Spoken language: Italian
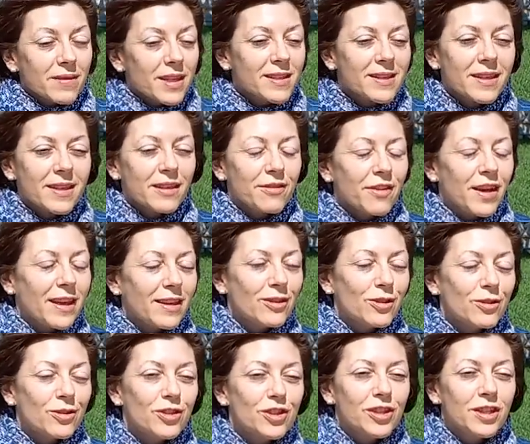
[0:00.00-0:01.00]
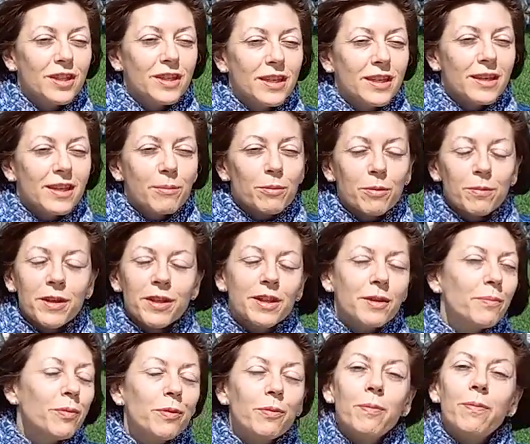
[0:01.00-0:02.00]
descrivendoci i
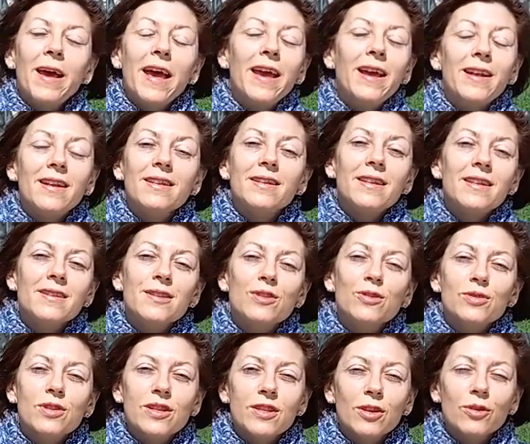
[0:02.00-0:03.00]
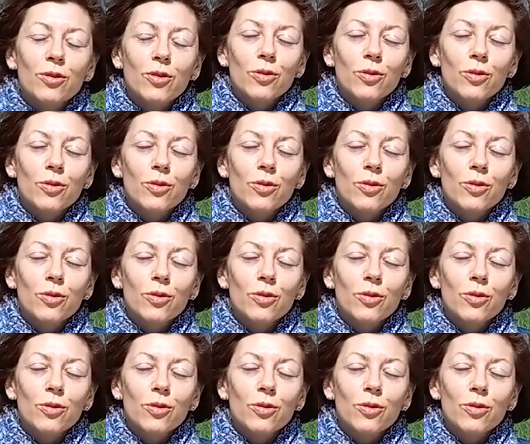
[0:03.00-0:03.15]
momenti più belli trascorsi